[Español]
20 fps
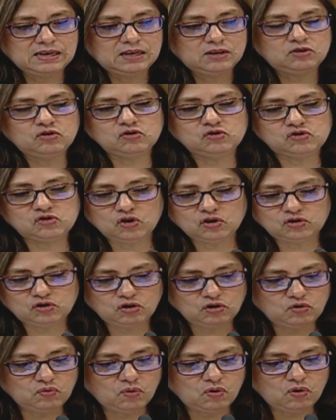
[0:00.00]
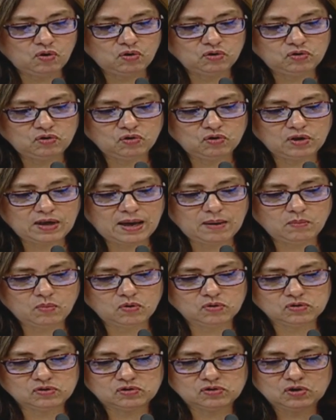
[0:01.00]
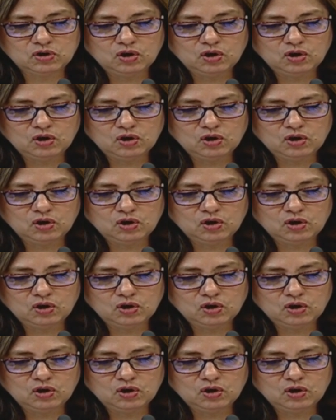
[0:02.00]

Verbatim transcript: Nosotros no, damos